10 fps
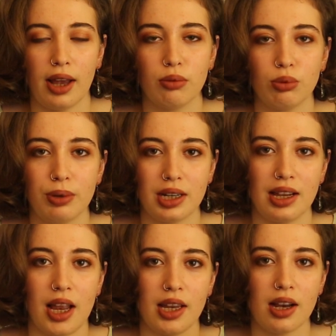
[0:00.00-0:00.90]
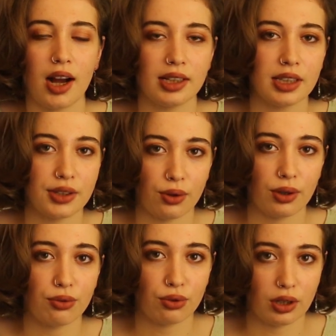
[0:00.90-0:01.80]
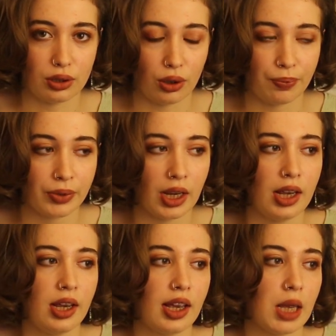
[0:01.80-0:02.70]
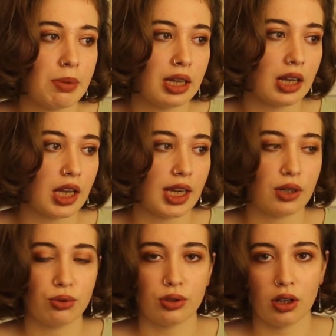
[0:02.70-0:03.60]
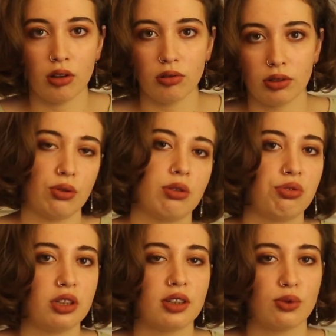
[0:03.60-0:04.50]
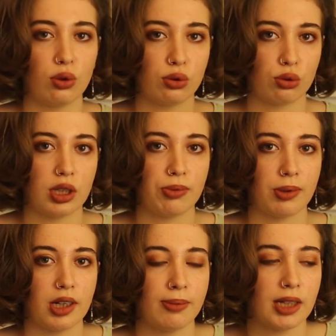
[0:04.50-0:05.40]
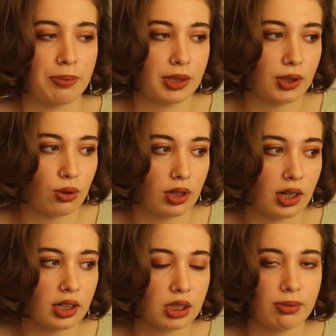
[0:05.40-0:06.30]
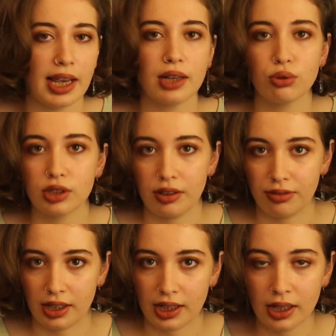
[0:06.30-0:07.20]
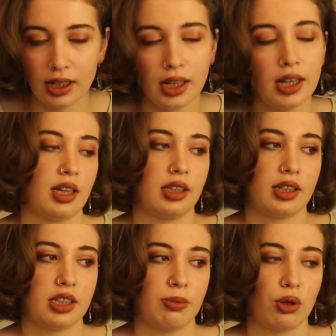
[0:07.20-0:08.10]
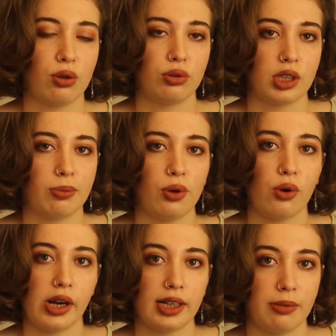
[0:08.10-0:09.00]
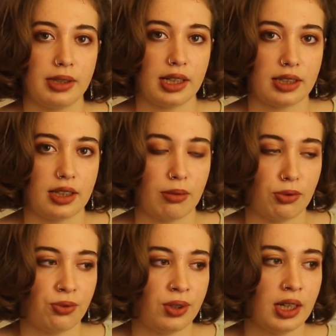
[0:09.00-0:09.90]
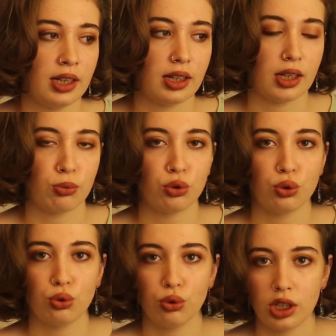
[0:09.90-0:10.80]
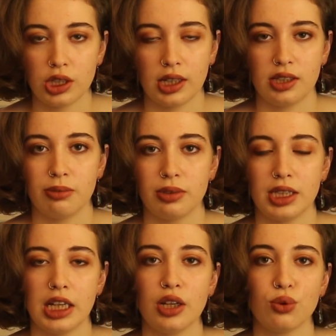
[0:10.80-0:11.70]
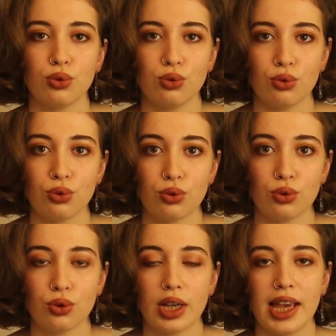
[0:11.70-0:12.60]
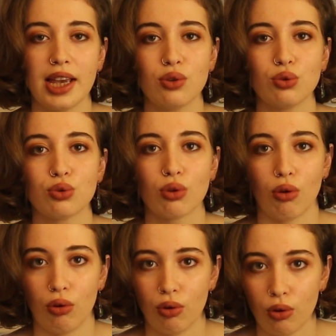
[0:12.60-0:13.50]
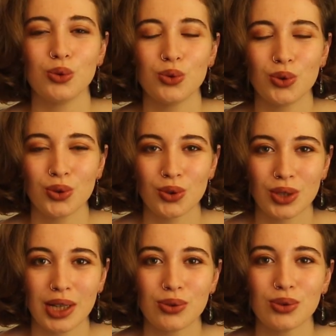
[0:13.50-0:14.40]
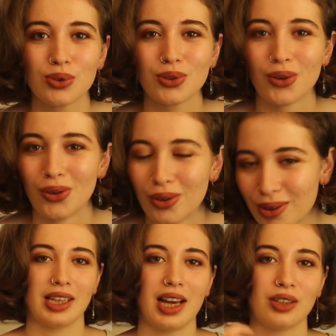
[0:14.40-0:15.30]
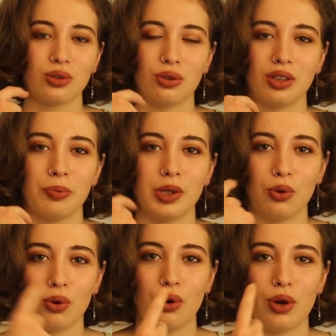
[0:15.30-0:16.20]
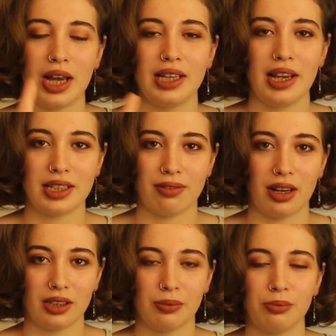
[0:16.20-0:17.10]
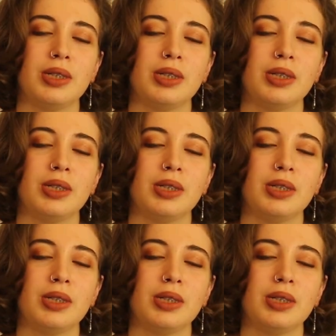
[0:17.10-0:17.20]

Yani bu paralellik halinde gerundif kullanılıyor. Hemen an écoutant gerundifinin nasıl oluşturduğuna bir bakalım gramatik olarak. Şimdi écoute fiili. Yandaki resimde gördüğünüz gibi öer ile biten zaten bir fiil. Ee, bunu nu'da çektiğimizde nous écoutons. Nous écoutons yani sonunda bir o, N s var.